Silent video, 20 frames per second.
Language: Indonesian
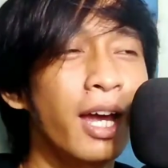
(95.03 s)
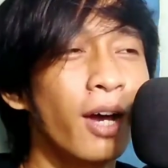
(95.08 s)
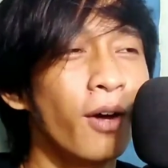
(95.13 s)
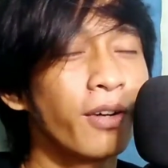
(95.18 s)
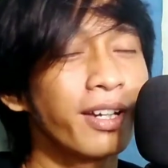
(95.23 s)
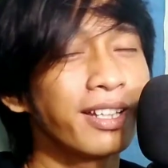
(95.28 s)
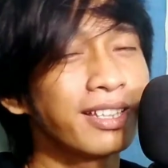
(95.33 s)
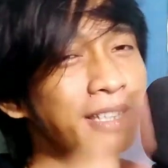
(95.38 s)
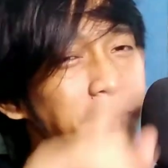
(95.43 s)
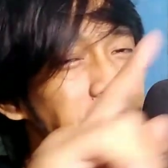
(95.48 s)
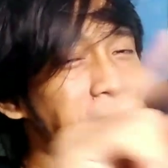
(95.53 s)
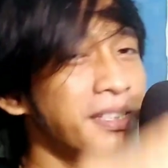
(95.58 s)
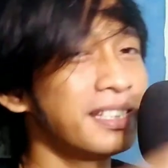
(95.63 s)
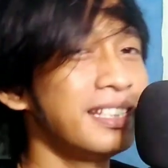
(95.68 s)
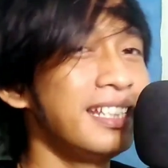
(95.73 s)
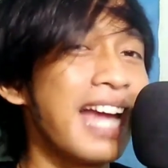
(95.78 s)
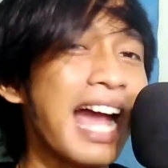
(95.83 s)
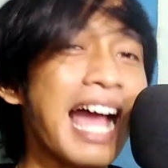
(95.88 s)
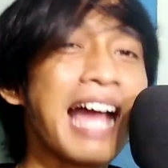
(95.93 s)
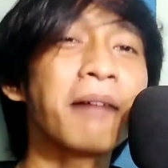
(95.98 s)
Oke tips
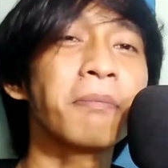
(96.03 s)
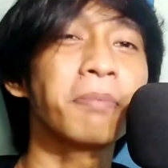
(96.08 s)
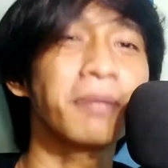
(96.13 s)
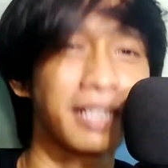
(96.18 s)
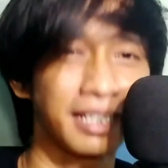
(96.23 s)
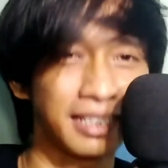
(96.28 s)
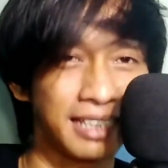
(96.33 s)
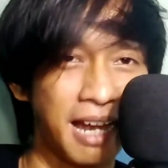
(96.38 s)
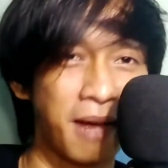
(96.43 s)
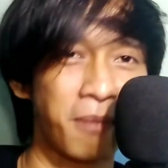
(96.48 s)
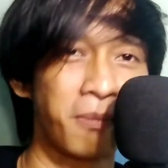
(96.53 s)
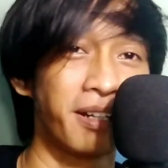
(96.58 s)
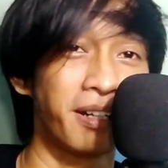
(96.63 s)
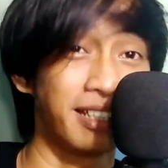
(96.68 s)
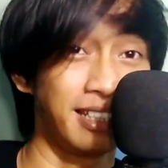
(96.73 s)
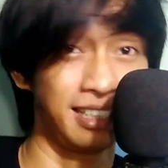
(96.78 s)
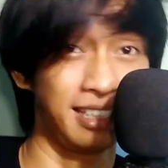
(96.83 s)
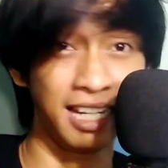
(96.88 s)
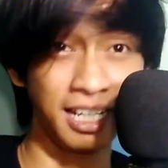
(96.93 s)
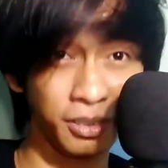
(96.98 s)
yang pertama
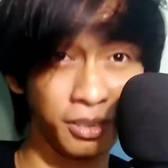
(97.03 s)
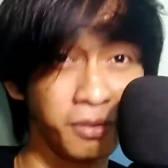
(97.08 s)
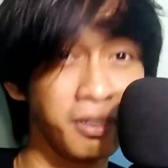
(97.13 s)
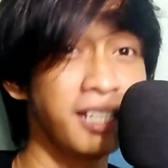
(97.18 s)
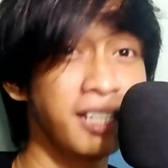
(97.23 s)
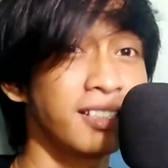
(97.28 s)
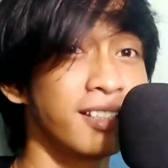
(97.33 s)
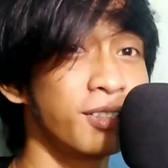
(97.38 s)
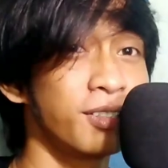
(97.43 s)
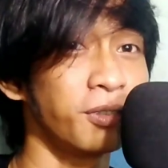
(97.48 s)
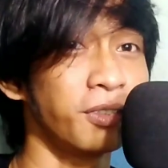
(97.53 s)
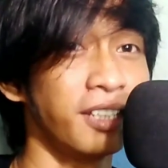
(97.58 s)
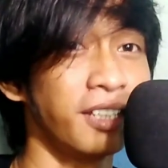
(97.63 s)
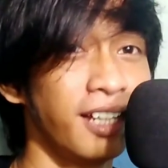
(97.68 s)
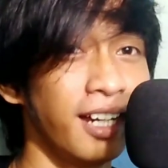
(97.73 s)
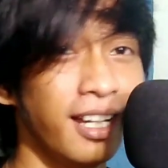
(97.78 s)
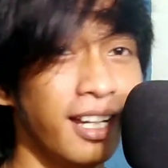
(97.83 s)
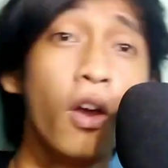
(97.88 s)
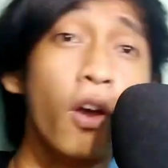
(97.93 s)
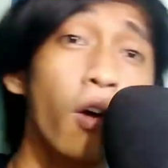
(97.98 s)
kita langsung aja cuy
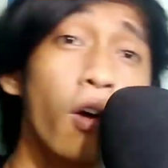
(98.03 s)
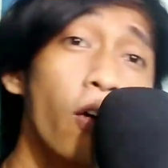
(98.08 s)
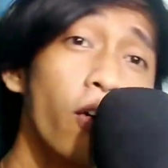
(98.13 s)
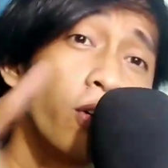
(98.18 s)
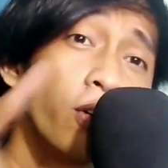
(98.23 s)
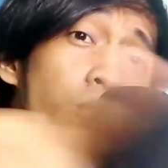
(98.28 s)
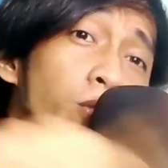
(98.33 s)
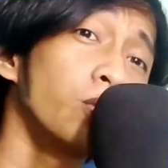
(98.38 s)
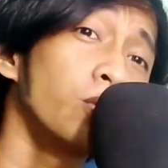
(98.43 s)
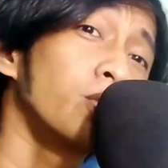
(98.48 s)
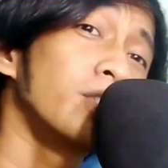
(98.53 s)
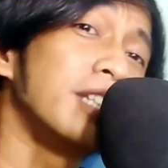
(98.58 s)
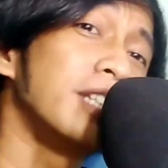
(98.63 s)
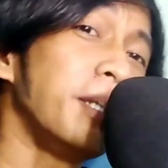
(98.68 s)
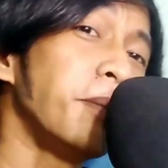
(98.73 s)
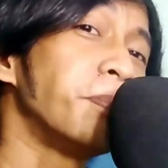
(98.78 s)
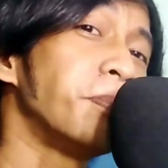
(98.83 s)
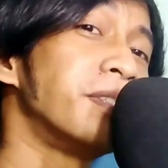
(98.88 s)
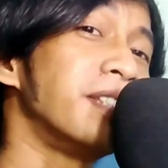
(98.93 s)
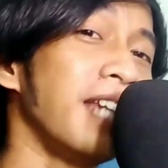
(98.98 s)
ya kan Oke untuk
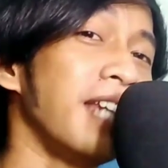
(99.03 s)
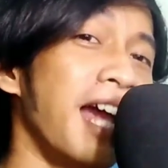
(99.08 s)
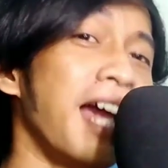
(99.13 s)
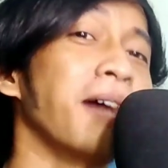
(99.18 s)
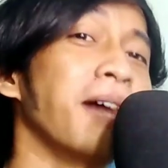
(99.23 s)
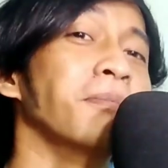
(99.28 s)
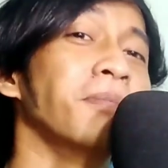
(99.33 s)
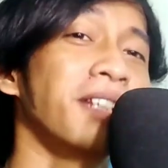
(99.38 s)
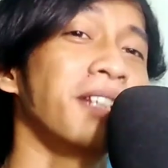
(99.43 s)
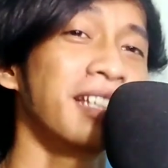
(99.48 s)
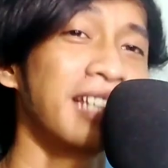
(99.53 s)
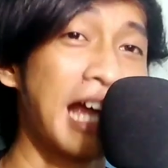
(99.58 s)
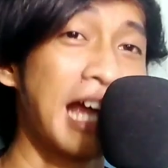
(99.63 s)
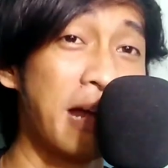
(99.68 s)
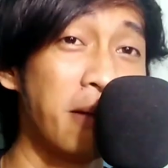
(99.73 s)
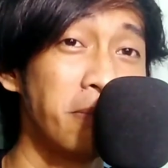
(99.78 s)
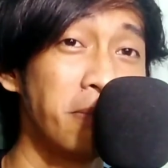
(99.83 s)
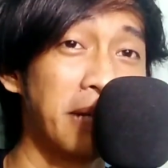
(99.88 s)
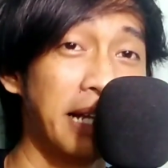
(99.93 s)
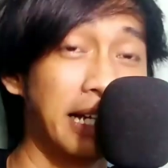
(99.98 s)
tips yang
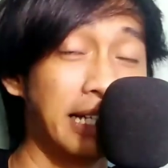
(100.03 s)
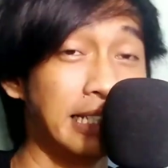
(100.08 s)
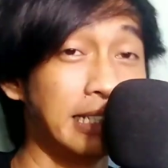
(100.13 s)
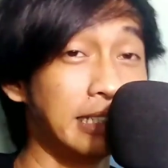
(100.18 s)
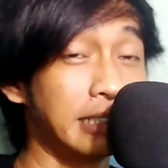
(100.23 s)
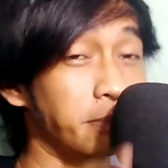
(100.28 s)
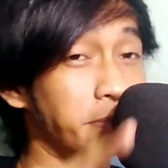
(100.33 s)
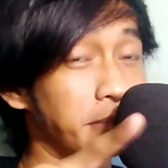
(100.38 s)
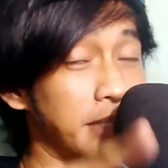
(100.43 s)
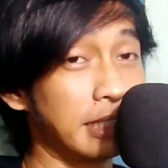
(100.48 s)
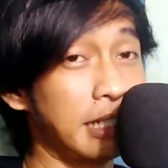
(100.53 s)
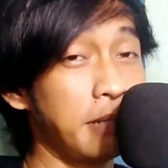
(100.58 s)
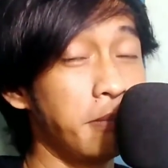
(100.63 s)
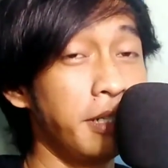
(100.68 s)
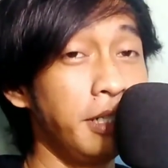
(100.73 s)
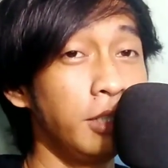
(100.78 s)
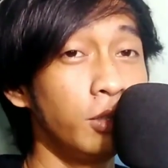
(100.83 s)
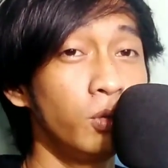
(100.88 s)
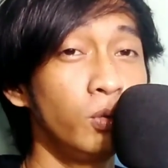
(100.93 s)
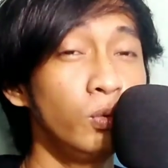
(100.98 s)
pertama ya yang
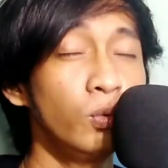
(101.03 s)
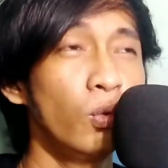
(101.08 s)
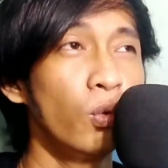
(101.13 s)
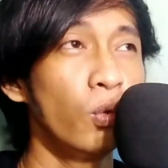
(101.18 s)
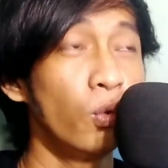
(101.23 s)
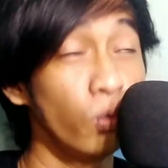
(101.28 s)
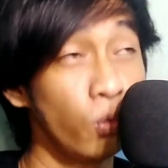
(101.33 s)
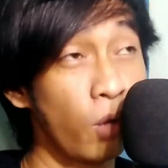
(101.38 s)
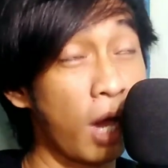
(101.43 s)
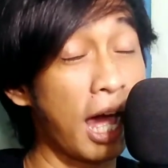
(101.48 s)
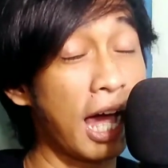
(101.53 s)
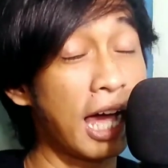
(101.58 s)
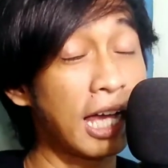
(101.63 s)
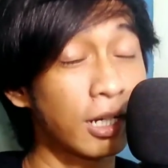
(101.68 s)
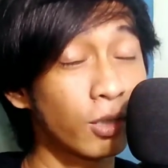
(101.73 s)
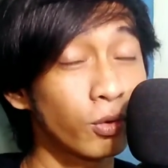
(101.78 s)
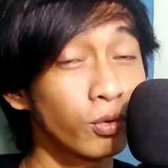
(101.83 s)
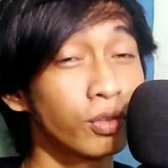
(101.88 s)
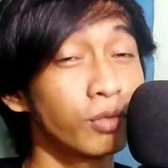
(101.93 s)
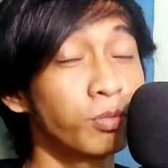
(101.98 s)
pertama itu lu
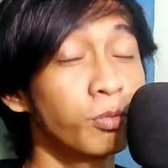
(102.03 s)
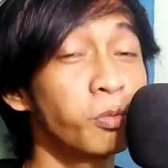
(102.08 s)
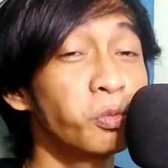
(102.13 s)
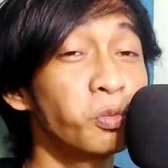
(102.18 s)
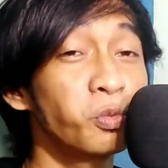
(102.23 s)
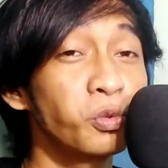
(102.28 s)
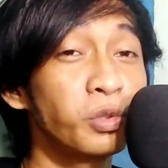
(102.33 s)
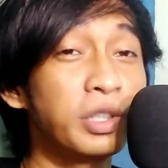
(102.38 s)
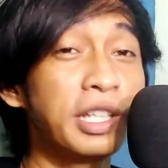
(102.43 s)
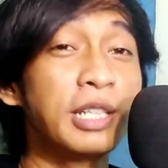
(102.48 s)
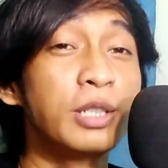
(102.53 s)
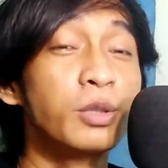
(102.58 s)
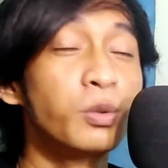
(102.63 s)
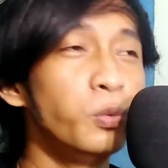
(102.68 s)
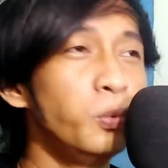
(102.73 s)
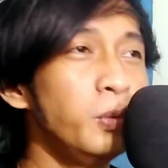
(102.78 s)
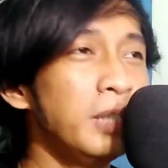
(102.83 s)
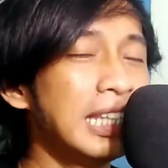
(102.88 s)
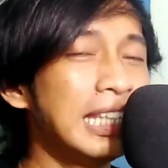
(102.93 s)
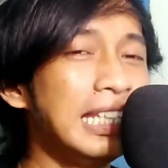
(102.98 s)
harus mempunyai
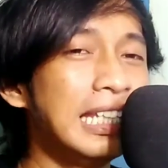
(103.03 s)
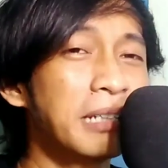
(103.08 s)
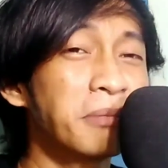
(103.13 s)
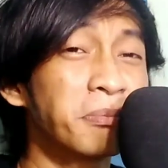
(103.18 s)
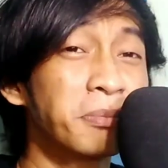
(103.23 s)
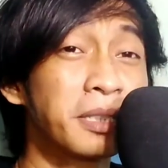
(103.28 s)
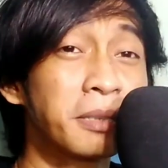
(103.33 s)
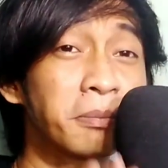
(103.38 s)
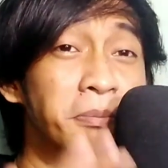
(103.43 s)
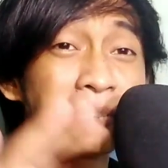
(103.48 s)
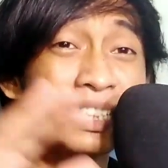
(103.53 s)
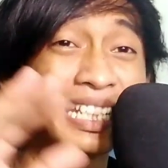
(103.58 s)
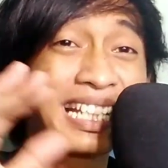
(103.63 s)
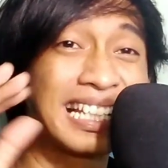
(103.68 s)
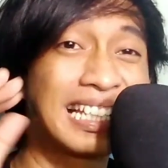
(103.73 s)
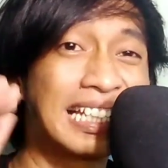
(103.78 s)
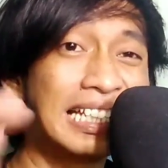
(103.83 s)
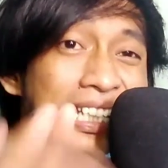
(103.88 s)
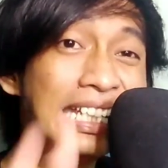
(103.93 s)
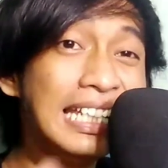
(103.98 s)
duit yang bener-bener
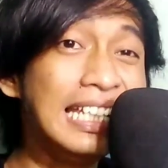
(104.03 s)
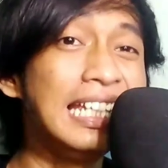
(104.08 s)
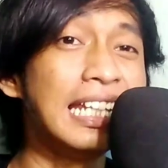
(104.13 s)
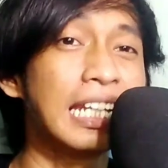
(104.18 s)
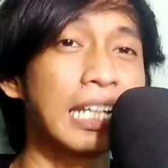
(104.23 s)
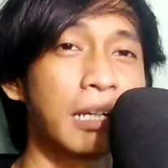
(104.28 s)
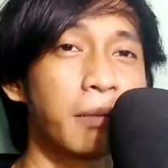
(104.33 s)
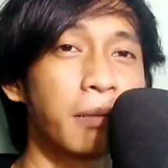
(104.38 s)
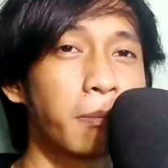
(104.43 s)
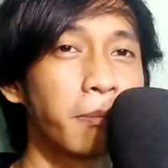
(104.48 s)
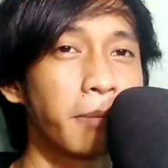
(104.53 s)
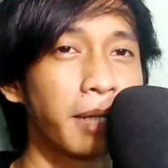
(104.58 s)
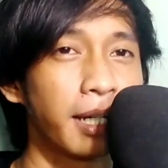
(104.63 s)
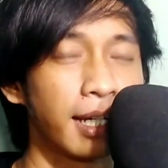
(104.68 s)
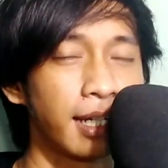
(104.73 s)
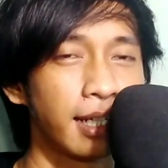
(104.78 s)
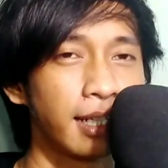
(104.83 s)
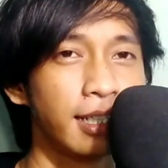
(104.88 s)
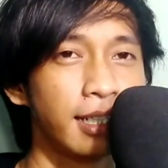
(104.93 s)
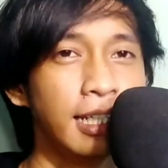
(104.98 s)
dingin
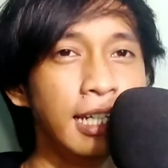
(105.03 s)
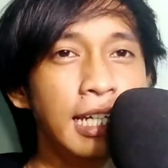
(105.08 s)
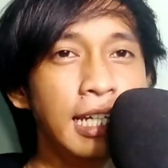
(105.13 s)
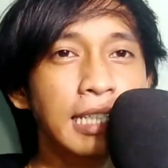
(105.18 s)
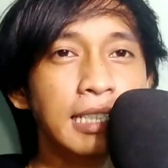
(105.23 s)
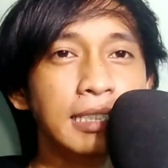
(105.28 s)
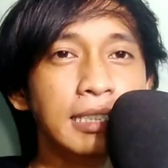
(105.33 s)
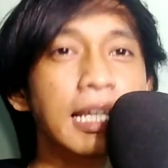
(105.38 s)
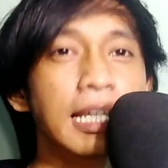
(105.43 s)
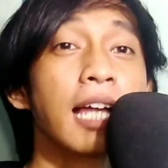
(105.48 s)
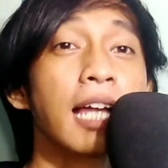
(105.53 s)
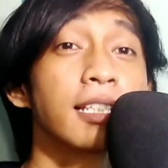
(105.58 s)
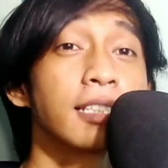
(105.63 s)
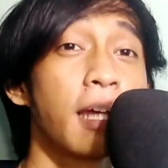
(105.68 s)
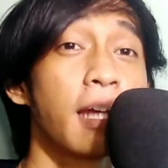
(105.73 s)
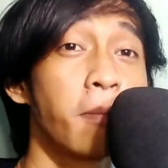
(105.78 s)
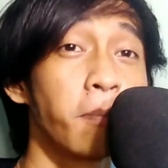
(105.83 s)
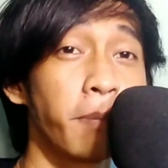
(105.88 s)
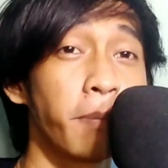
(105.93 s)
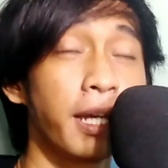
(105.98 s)
men ya Jangan
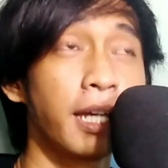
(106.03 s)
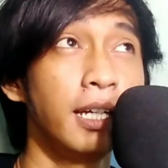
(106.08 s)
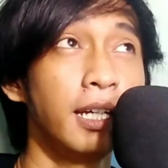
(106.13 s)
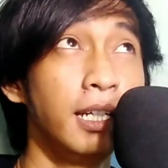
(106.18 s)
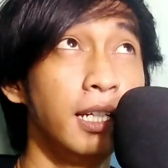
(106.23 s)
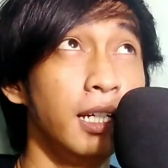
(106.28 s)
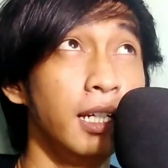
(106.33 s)
sampai